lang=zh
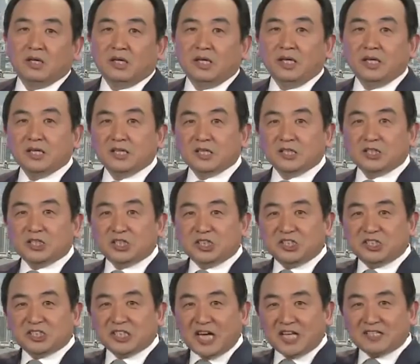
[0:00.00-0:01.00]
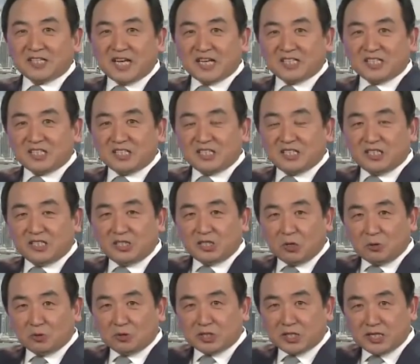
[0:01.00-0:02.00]
一个只站在自己
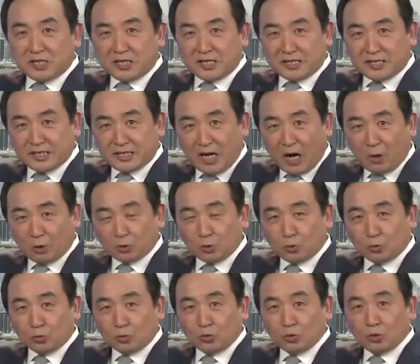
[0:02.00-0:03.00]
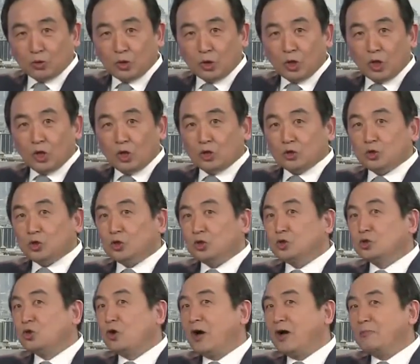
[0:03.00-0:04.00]
肉身的角度，
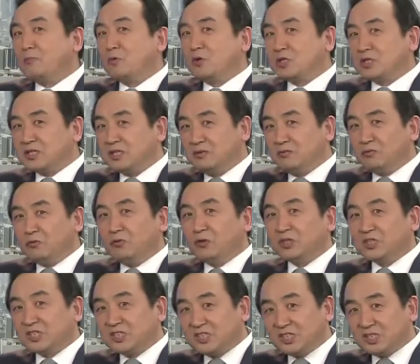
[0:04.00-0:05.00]
去揣摩神佛的